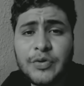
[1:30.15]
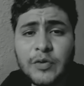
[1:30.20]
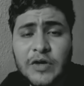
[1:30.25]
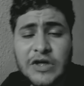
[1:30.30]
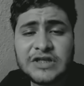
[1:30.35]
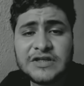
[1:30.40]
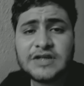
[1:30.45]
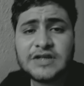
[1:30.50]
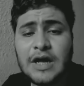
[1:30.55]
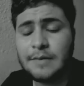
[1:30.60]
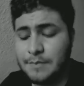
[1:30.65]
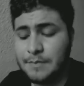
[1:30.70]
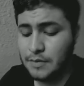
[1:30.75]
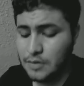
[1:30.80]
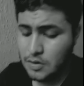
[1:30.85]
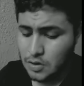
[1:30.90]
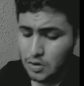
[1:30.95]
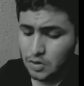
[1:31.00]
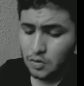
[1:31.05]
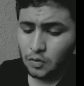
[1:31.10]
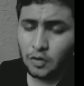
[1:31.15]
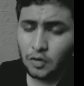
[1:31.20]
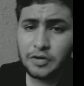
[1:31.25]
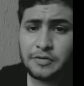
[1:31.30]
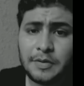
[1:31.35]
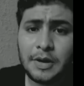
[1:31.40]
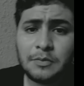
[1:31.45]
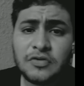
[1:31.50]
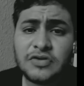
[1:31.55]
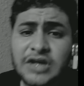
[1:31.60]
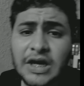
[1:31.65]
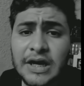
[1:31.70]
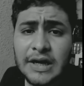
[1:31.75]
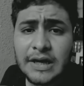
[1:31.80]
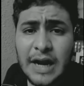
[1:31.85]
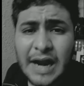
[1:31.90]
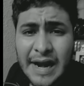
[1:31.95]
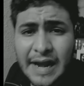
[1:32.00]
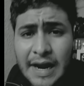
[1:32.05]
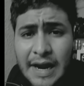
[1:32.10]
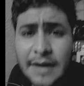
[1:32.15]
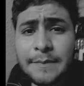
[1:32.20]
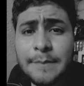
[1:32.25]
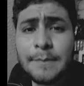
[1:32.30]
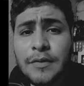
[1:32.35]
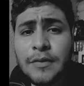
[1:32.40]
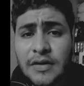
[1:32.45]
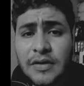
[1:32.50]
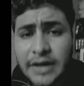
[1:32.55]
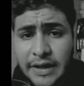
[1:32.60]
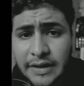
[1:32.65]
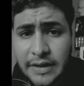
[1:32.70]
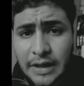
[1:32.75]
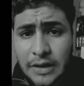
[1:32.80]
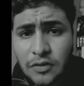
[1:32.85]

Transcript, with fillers: Si quieren unirse vayan al Instagram de Chacorta